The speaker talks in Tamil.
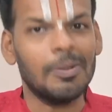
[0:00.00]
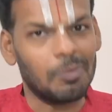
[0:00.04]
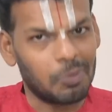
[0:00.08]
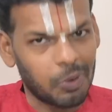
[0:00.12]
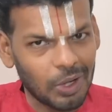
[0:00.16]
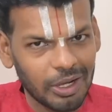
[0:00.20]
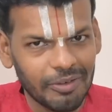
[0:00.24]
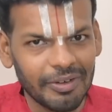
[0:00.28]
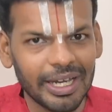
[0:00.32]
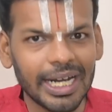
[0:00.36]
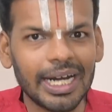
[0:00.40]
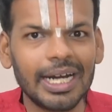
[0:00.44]

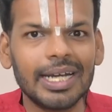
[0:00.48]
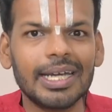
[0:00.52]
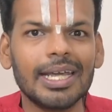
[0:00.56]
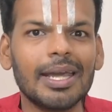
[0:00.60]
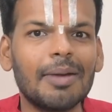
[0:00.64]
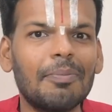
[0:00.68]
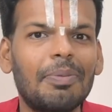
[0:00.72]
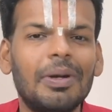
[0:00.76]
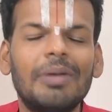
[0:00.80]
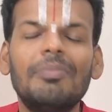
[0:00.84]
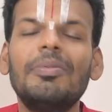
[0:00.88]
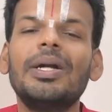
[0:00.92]
புடவை
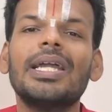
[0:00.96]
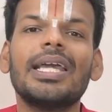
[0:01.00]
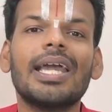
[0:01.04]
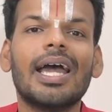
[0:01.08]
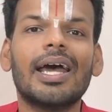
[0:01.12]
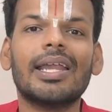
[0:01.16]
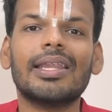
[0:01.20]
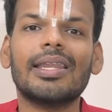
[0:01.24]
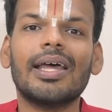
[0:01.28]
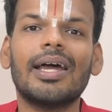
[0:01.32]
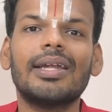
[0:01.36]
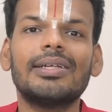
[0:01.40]
கட்டிய
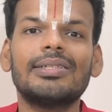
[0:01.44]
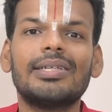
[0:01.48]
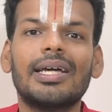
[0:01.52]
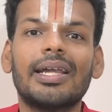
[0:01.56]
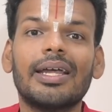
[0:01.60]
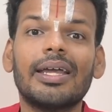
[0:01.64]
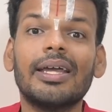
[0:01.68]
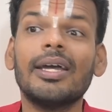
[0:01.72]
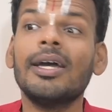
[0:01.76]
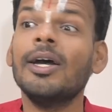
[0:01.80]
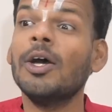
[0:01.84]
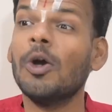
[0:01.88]
பெண்மணியா இருந்தாலும்
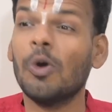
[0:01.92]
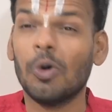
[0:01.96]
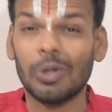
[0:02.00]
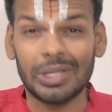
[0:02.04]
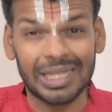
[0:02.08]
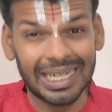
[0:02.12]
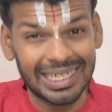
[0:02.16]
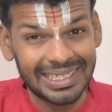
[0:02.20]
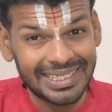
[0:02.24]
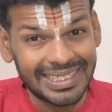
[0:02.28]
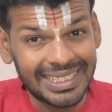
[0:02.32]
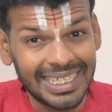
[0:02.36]
சரி
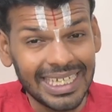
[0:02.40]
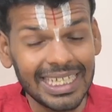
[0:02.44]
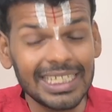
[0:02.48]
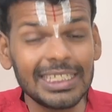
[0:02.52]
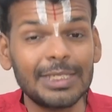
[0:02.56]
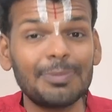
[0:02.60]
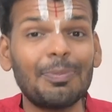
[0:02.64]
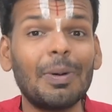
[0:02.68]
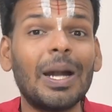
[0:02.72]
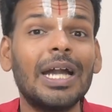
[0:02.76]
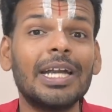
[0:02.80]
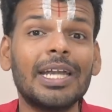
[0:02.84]
ஒருத்தர்
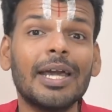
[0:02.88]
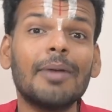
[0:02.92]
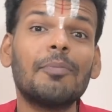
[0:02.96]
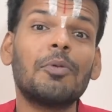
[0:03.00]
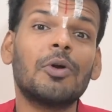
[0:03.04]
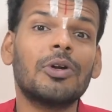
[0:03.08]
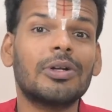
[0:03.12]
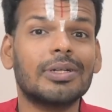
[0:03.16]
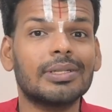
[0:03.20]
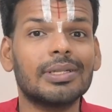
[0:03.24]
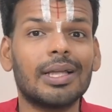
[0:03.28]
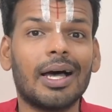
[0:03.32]
ஜீன்ஸ் பேண்ட்டே
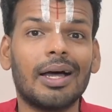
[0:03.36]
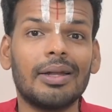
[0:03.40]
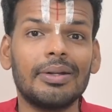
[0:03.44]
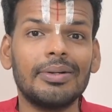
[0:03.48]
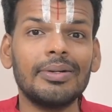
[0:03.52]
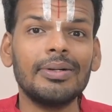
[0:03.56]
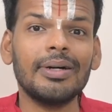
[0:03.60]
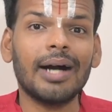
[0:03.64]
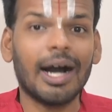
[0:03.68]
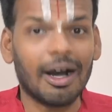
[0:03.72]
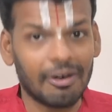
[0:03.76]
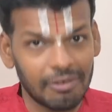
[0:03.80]

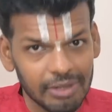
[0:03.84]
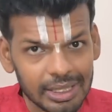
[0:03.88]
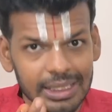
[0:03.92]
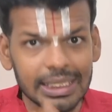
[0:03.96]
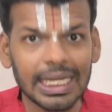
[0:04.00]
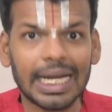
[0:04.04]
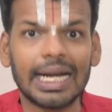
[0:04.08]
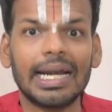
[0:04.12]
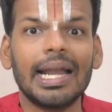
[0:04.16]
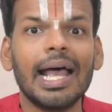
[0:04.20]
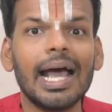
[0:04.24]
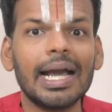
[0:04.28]
போட்டிருந்தாலும்
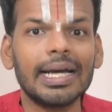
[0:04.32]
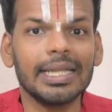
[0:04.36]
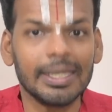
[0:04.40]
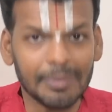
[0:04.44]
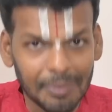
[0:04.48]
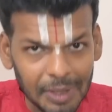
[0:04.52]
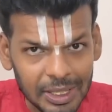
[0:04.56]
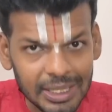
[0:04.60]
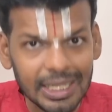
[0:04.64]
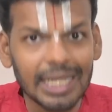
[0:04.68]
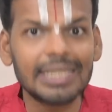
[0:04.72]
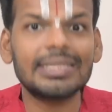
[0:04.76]
அவரும் சரணாகதி
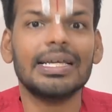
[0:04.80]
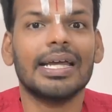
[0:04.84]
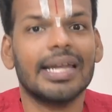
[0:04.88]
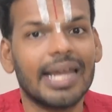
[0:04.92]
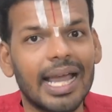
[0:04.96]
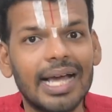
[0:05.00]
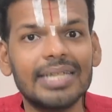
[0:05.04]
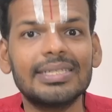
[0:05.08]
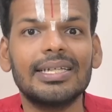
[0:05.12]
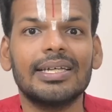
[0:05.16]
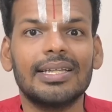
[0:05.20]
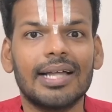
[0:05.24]
பண்ணிட்டா
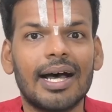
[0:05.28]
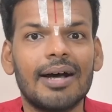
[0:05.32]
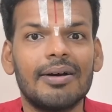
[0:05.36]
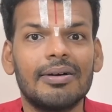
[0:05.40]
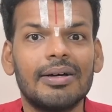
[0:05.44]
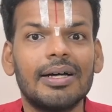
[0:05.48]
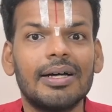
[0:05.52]
சன்னியாசி தான்